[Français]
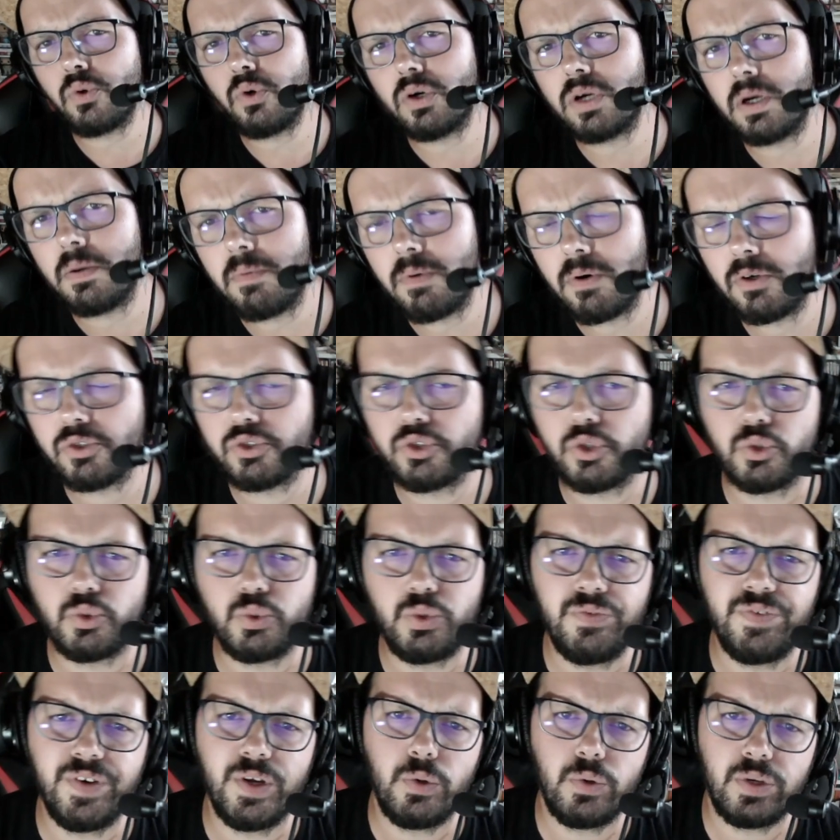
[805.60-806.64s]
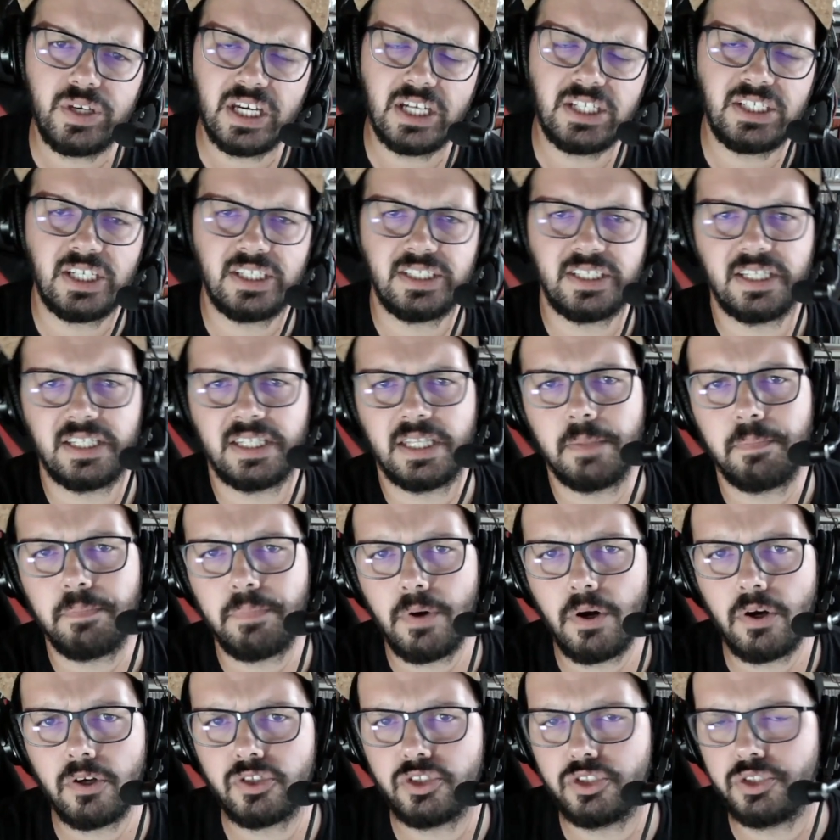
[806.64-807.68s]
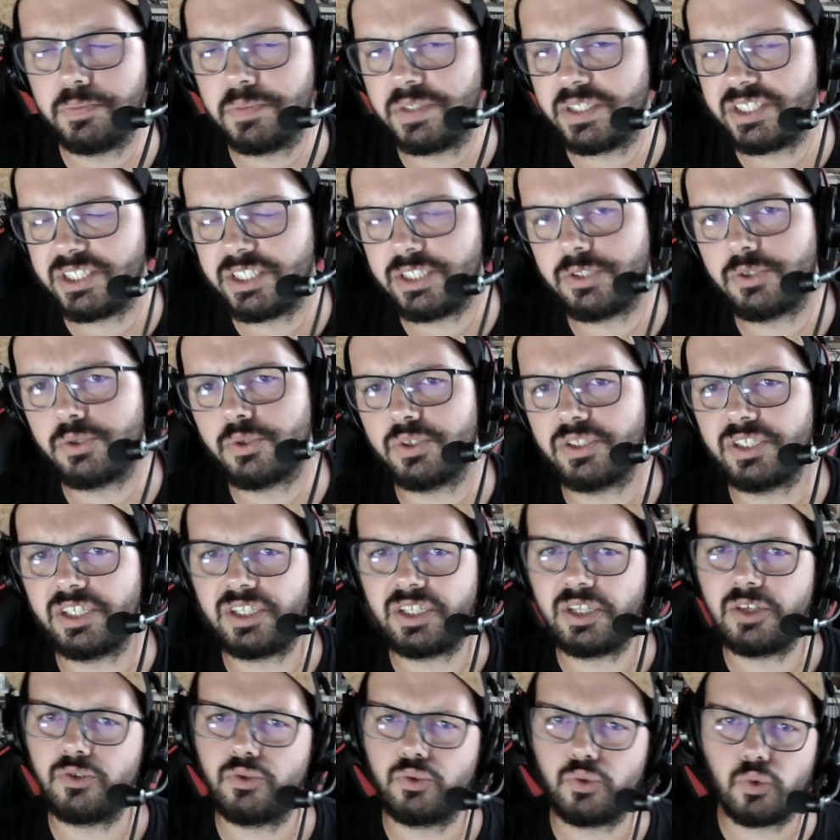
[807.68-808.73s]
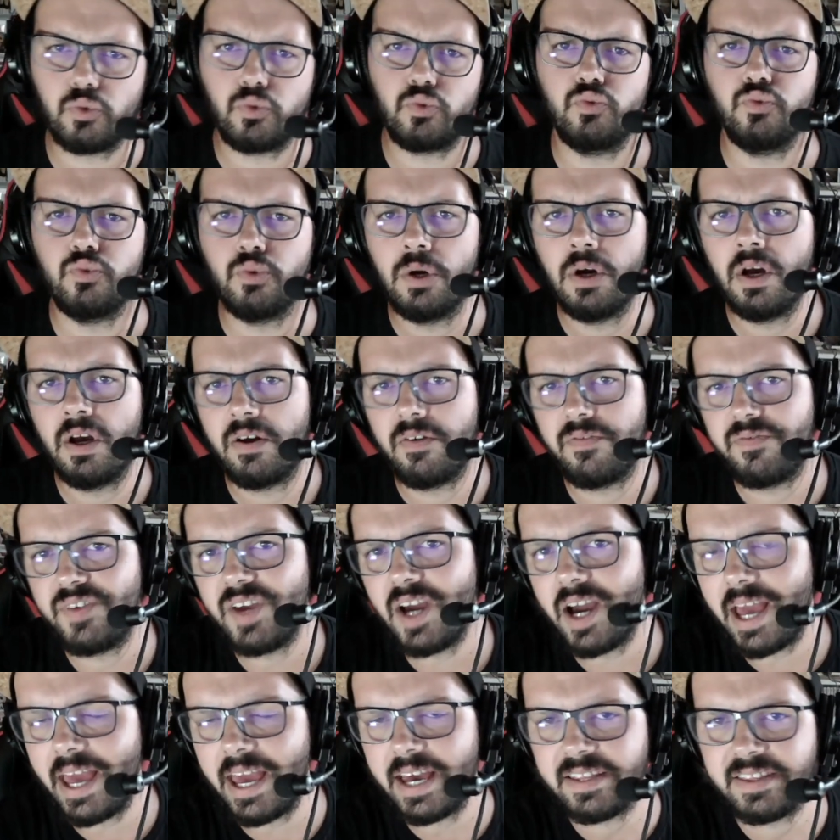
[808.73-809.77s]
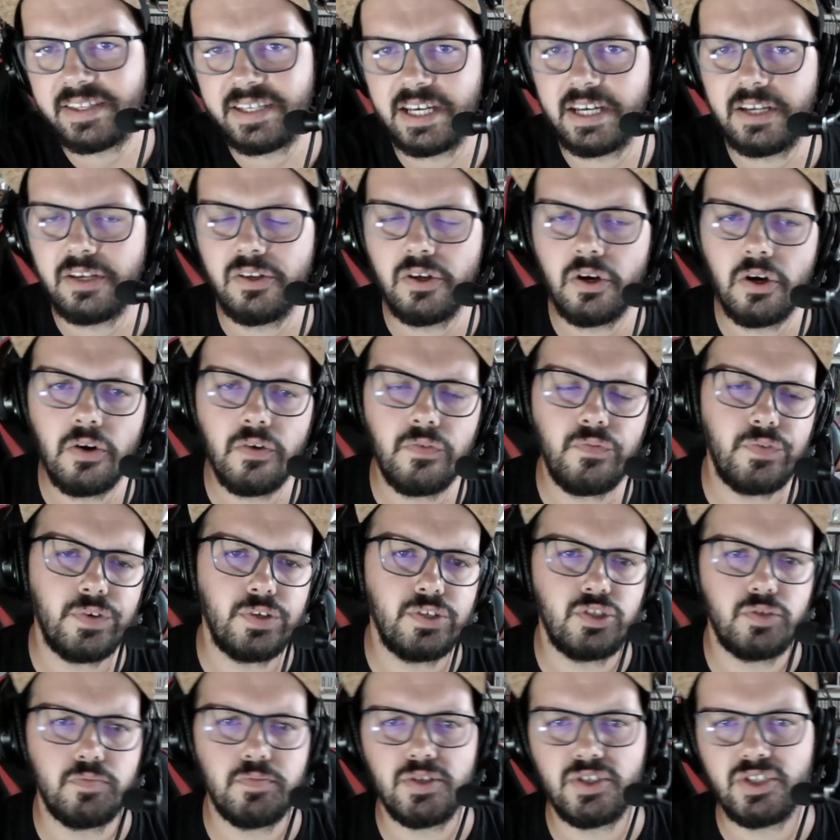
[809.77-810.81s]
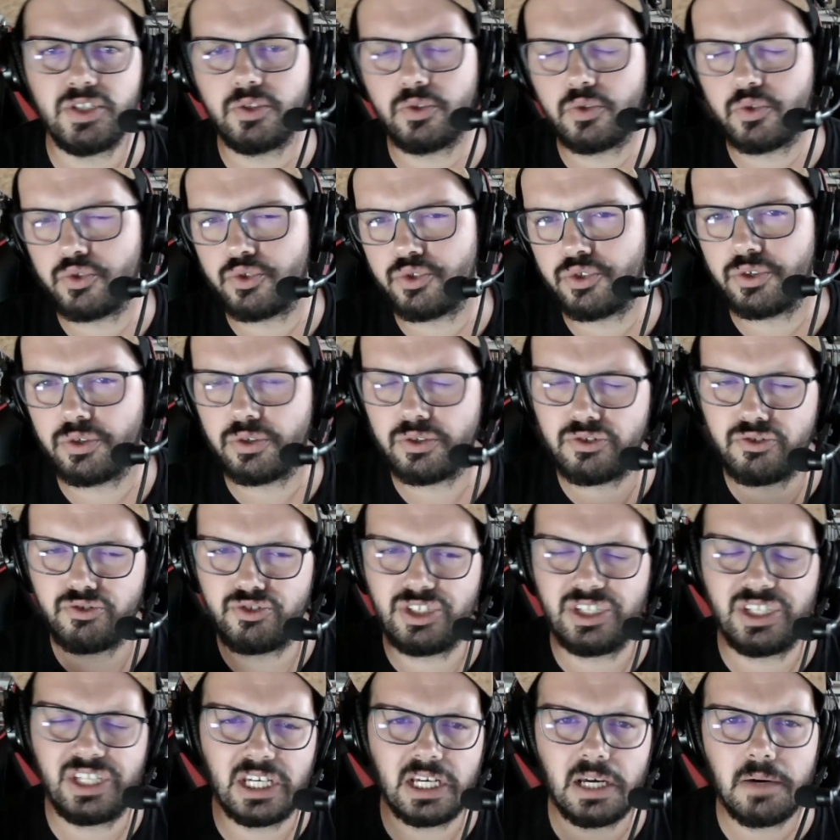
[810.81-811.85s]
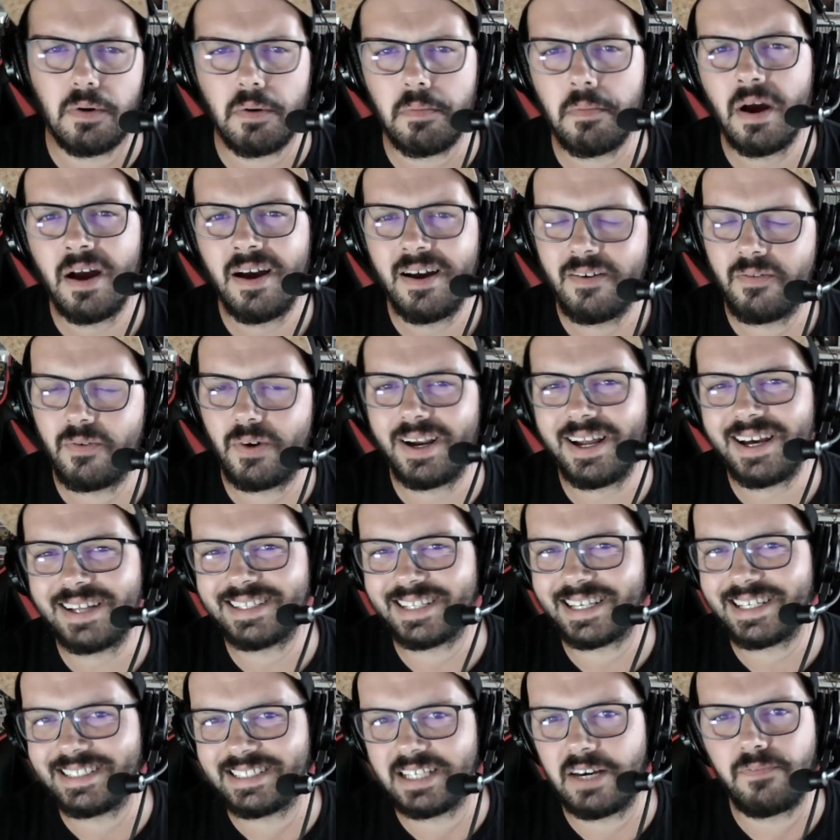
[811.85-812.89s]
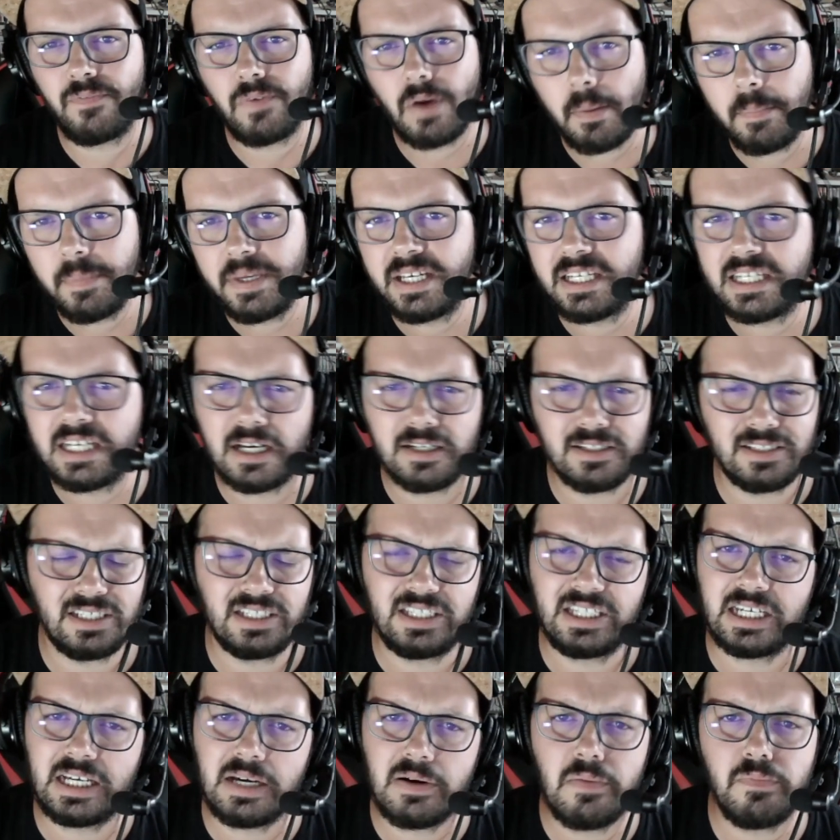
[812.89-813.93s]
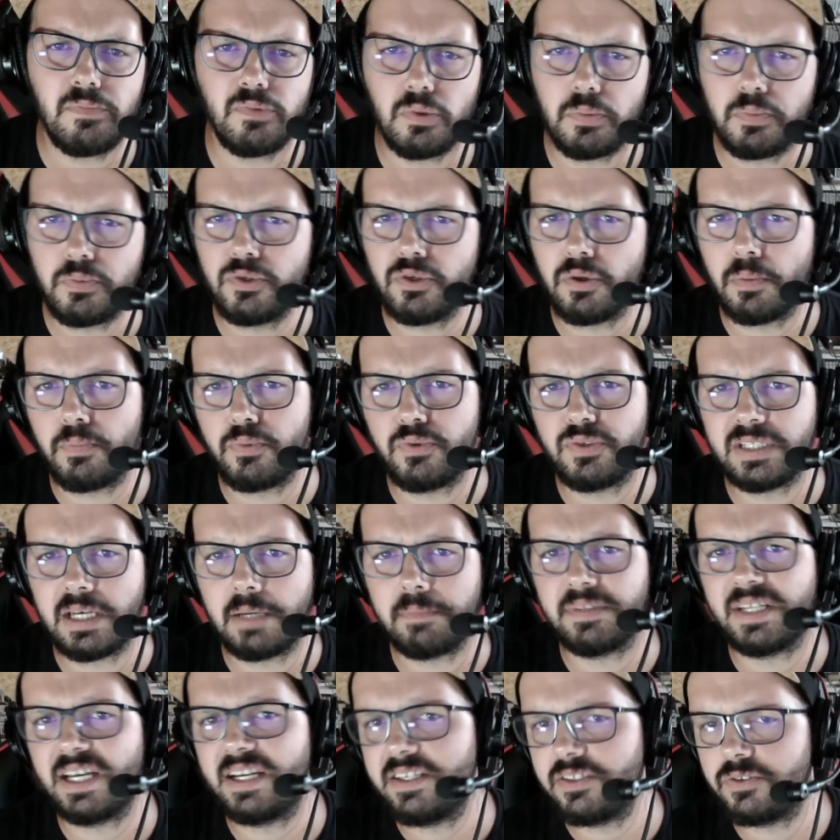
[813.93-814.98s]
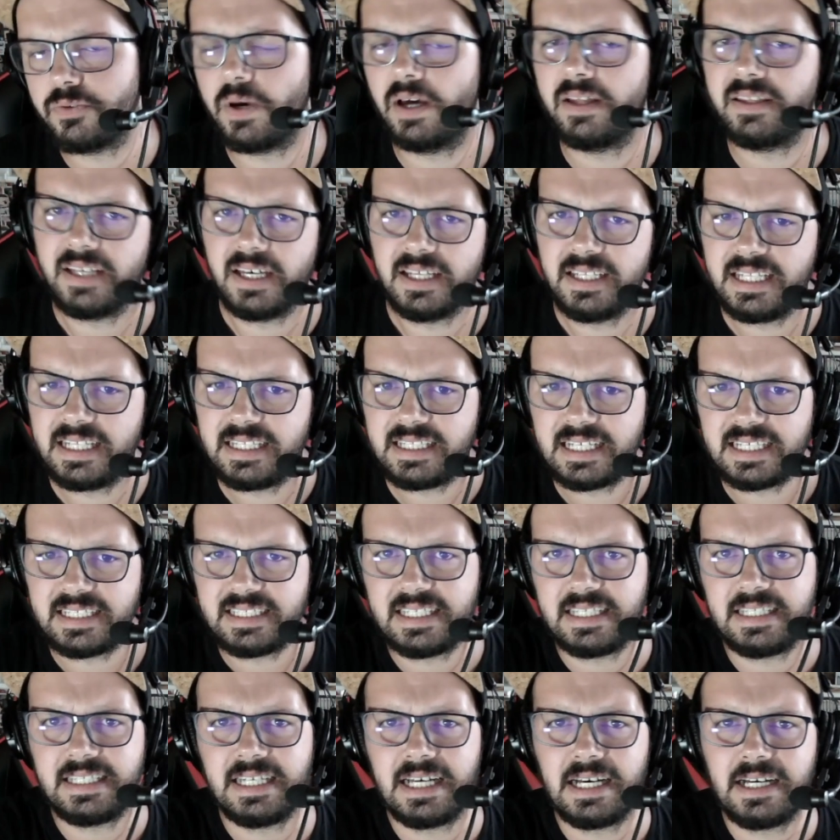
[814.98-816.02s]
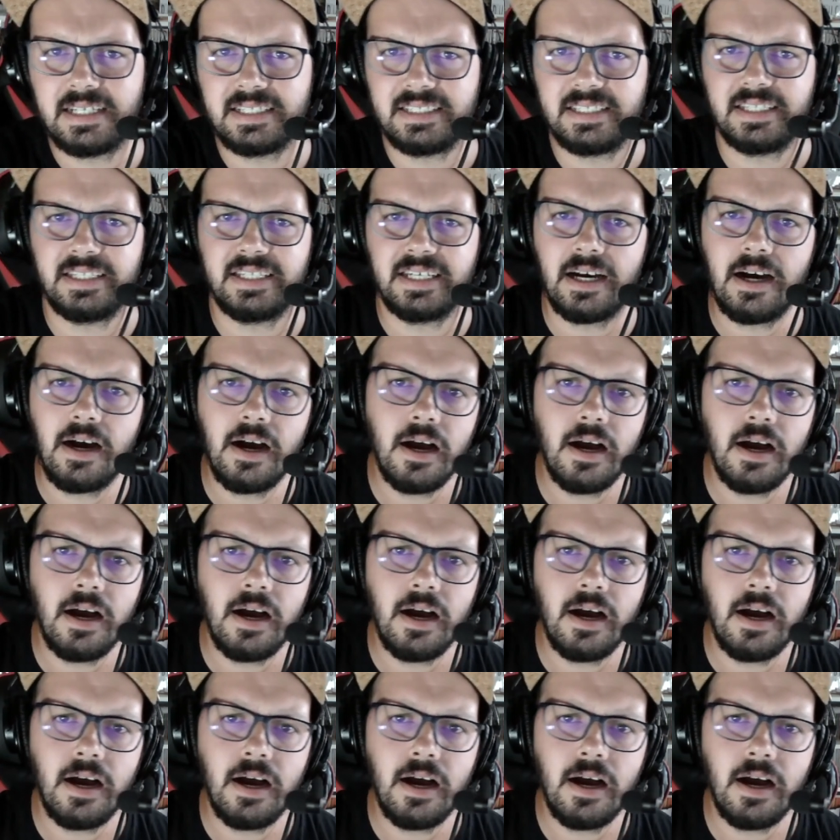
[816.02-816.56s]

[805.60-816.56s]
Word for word: comment je suivais le catch à cette époque, j'imagine que c'était surtout via RTL9 et j'imagine que j'étais quand même voilà, très informé car c'était quand même de plus en plus simple d'aller sur internet etc etc.